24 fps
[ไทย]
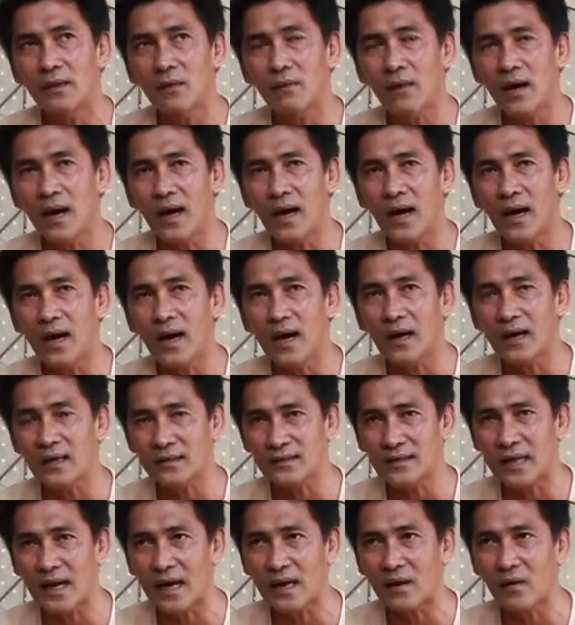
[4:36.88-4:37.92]
ว่ากระ
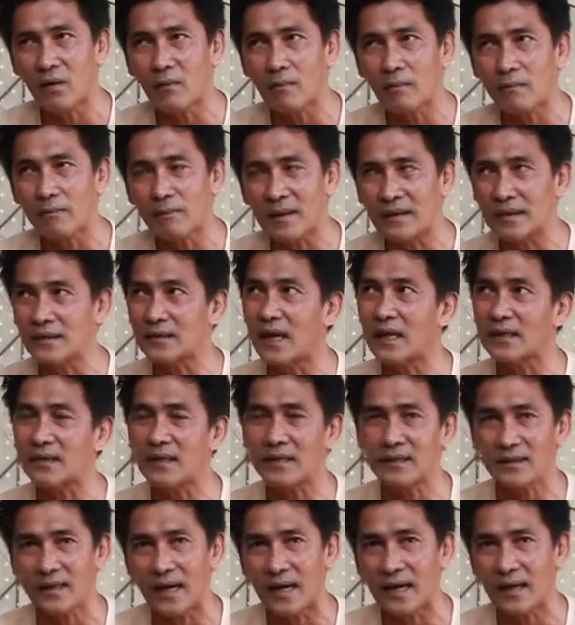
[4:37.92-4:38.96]
แสลมไปทางทางทิ
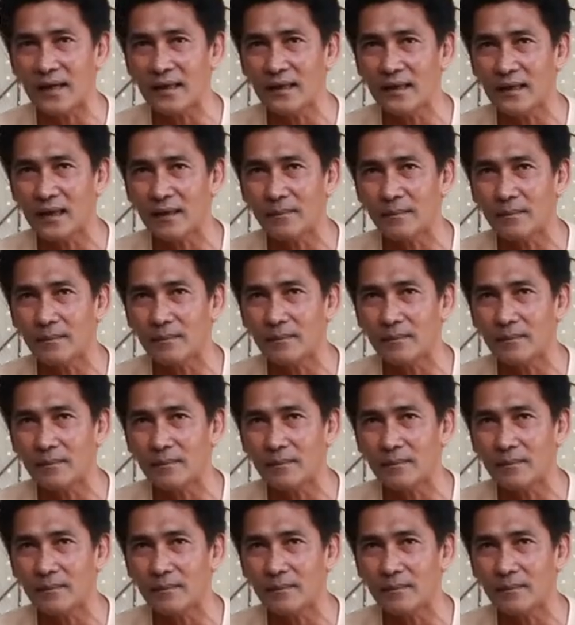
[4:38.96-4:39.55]
ศไหนนะครับ